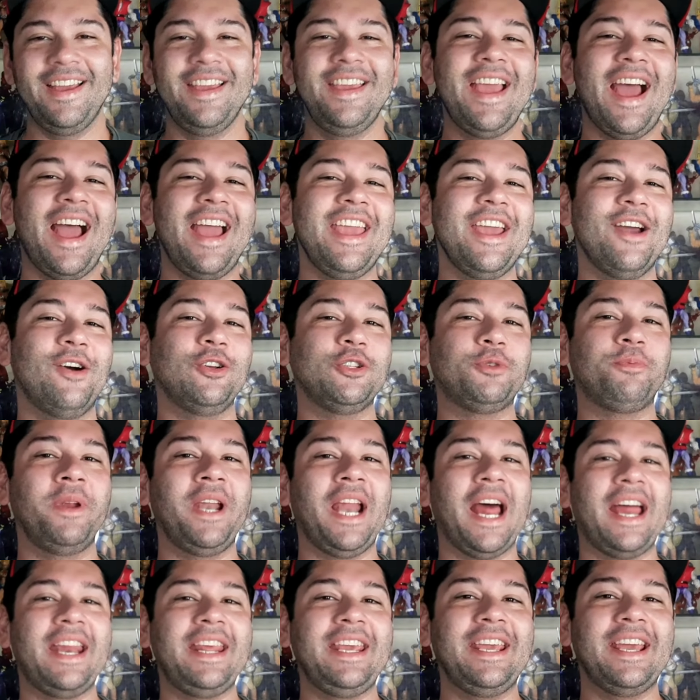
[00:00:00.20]
E aí,
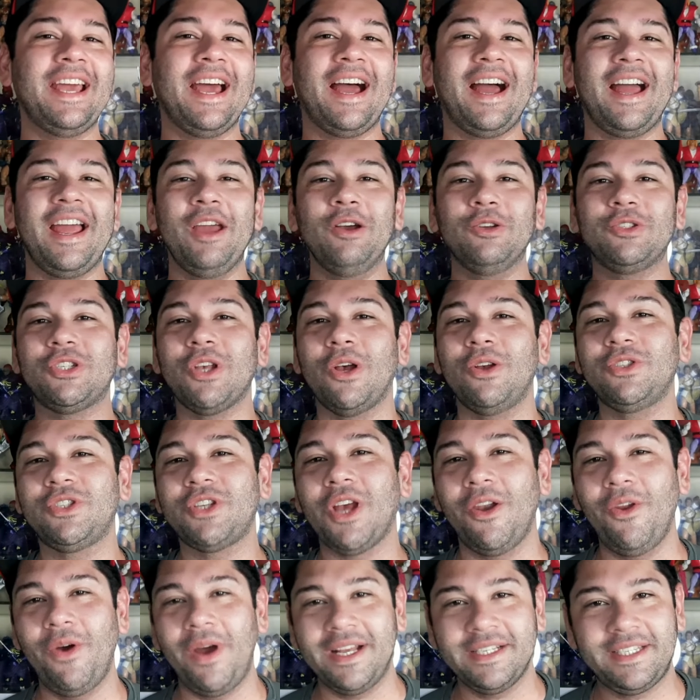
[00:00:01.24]
Rufinaria? Eu sou o
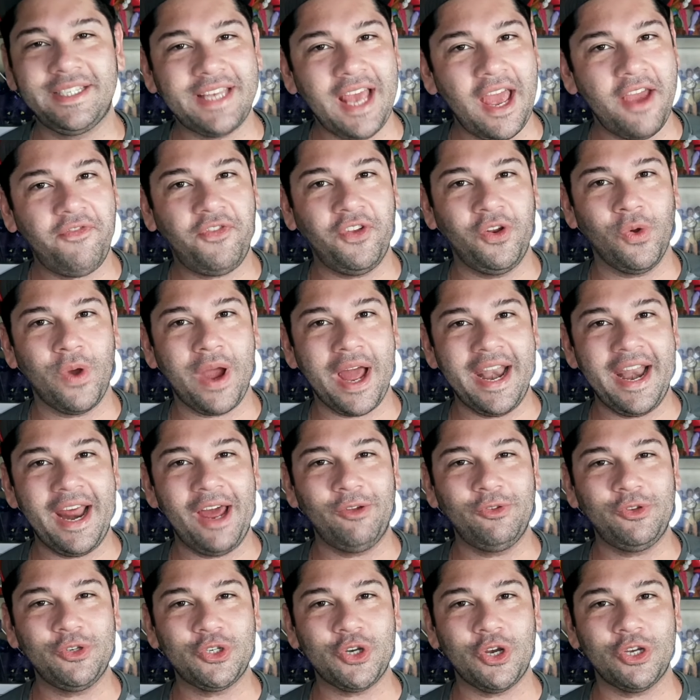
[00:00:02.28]
Solon Acef, do
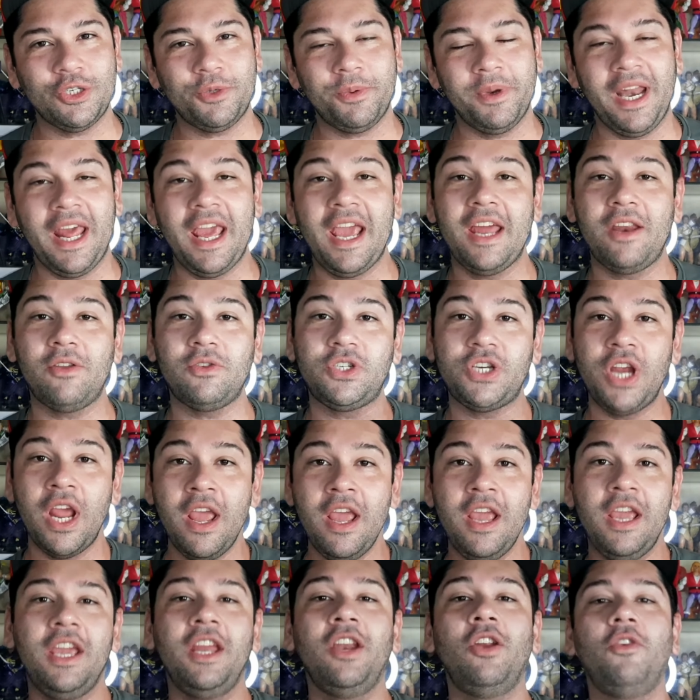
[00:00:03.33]
canal dos Nós Mineiros,
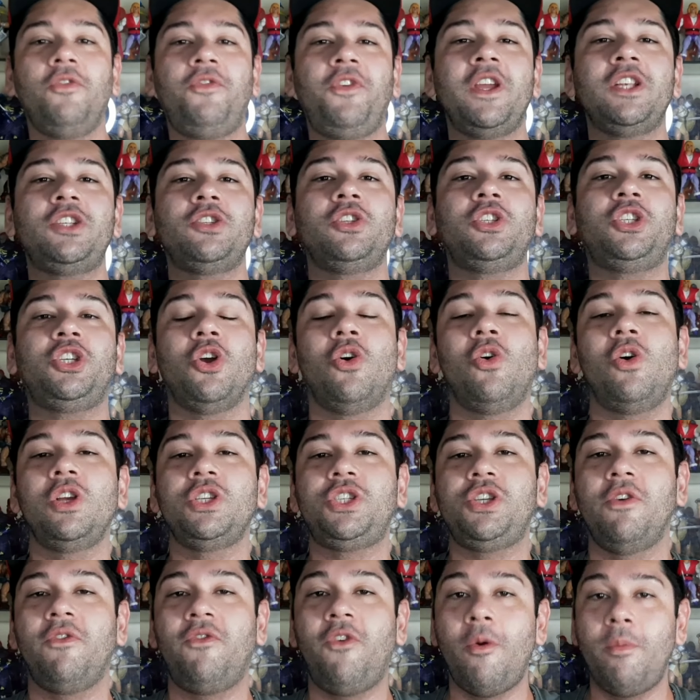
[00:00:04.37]
e no vídeo de
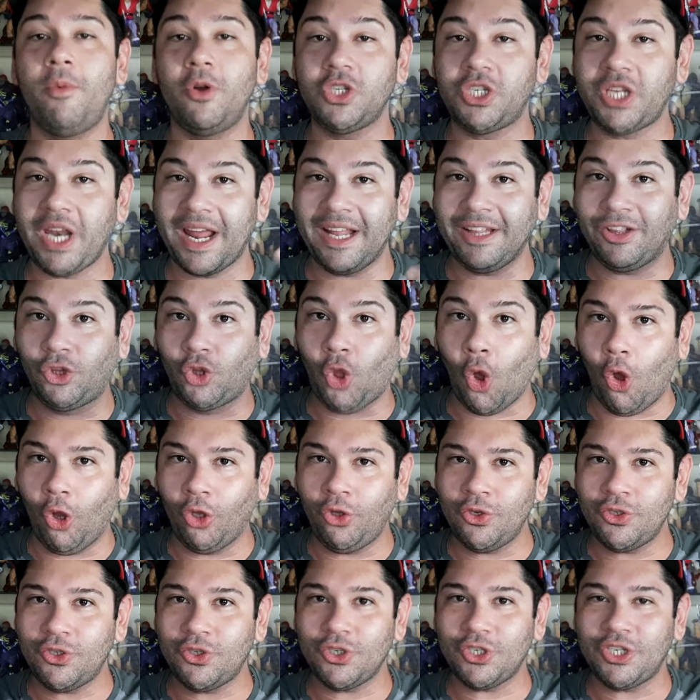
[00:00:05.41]
hoje eu vou mostrar
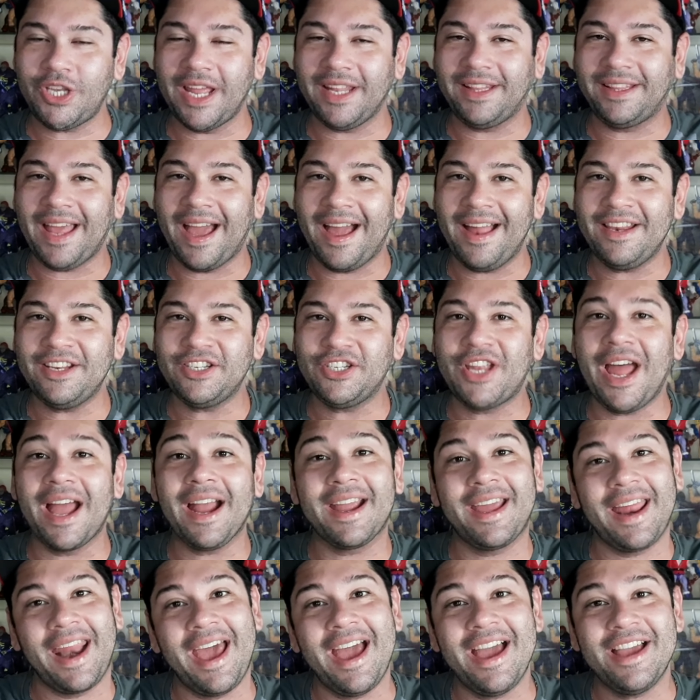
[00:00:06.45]
todos os detalhes da
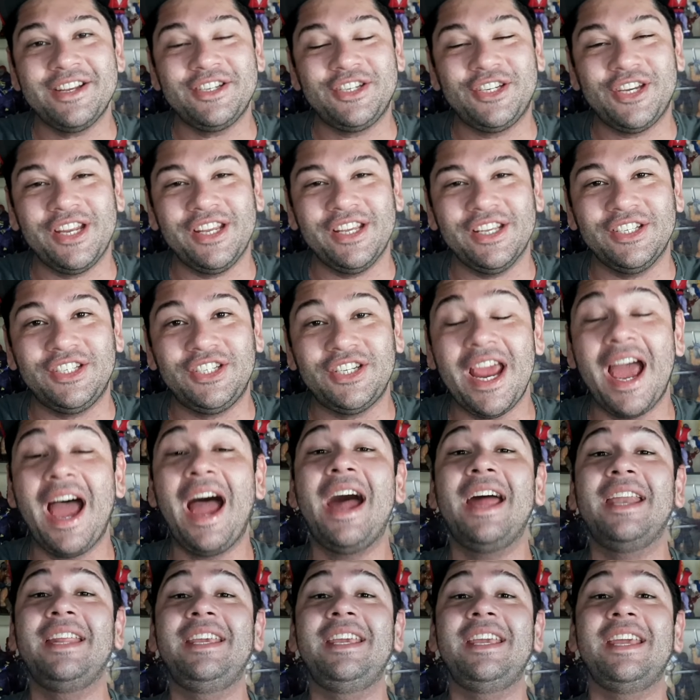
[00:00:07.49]
CRAS, gente,
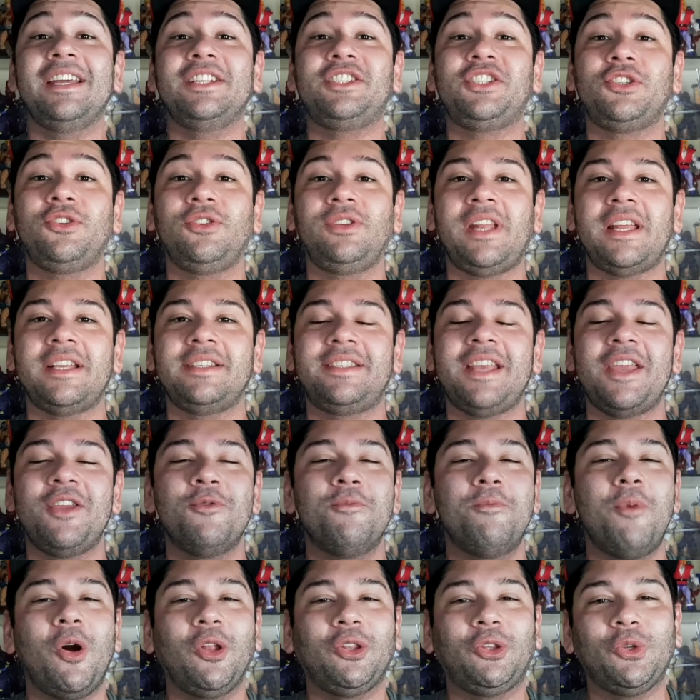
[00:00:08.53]
Ariete do desenho
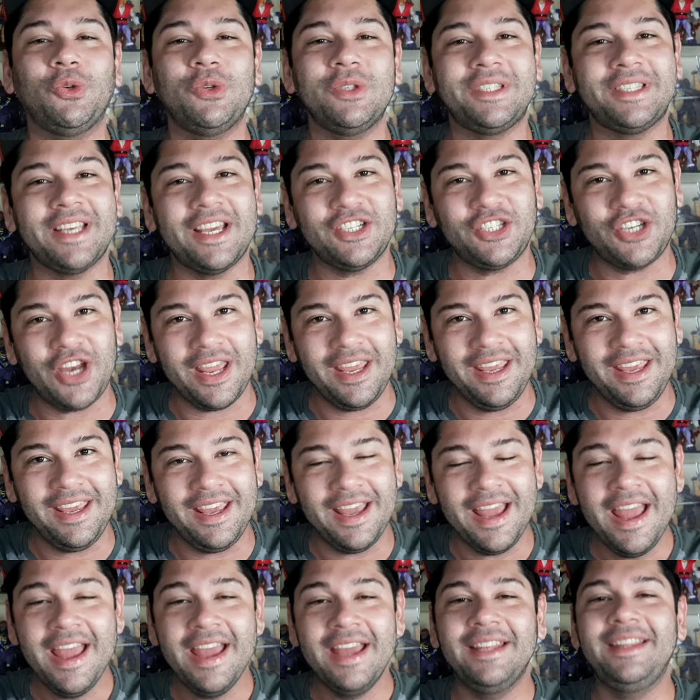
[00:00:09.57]
Motu
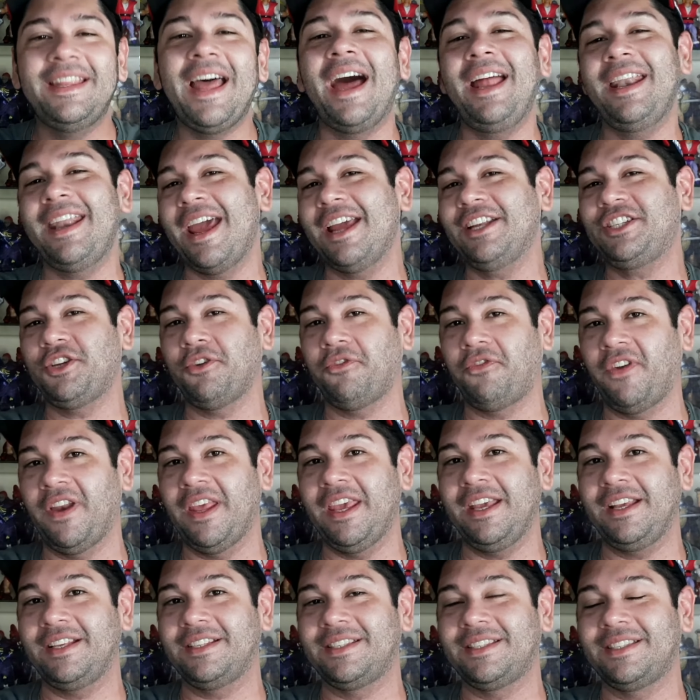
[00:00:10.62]
CGI da
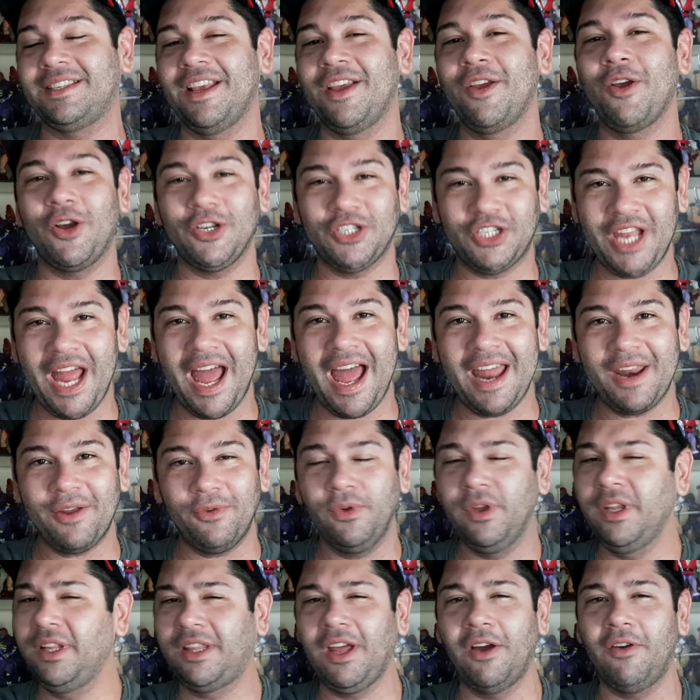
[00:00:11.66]
Netflix.
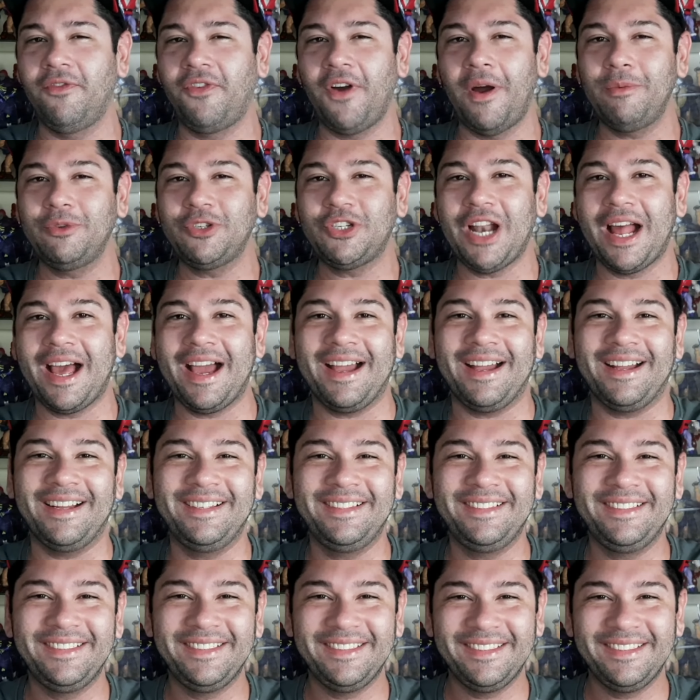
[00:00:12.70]
Gostaram? Então vamos lá!